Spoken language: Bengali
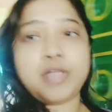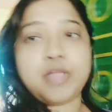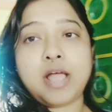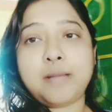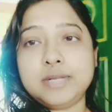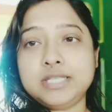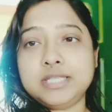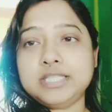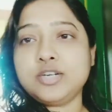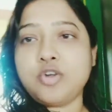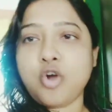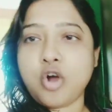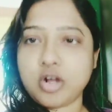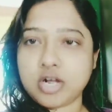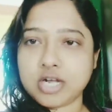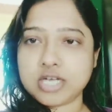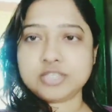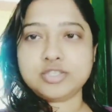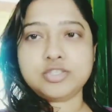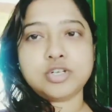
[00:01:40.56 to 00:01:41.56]
আমাদের
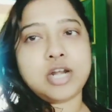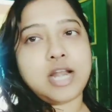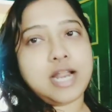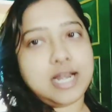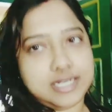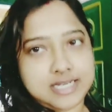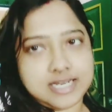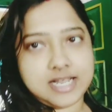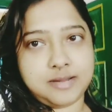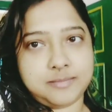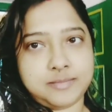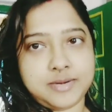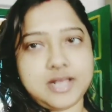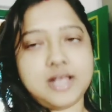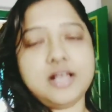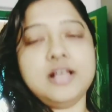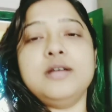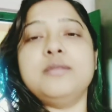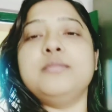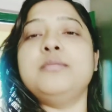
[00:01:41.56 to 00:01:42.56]
গঙ্গার জল আনি আমরা
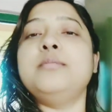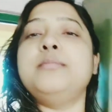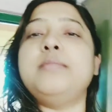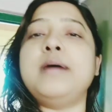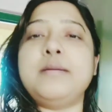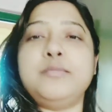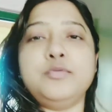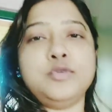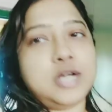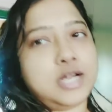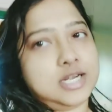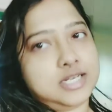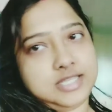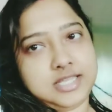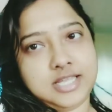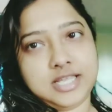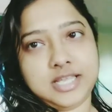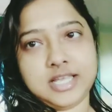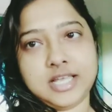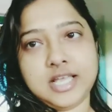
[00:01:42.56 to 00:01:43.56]
বাবুঘাট
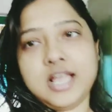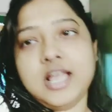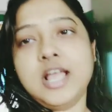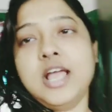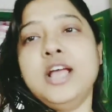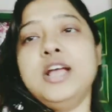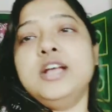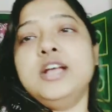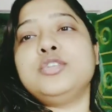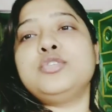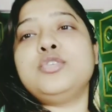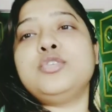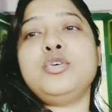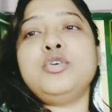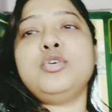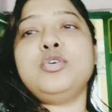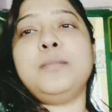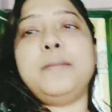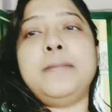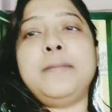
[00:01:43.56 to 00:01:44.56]
থেকে তো
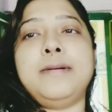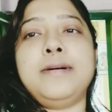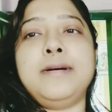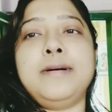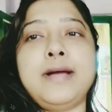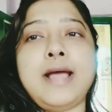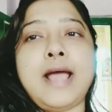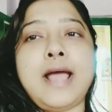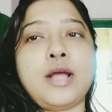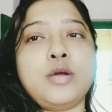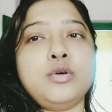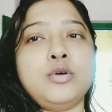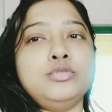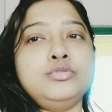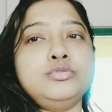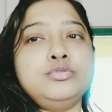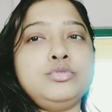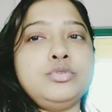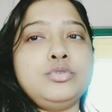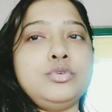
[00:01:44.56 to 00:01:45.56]
এখন
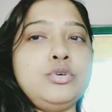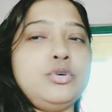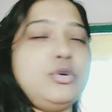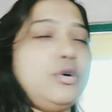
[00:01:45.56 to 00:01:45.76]
তো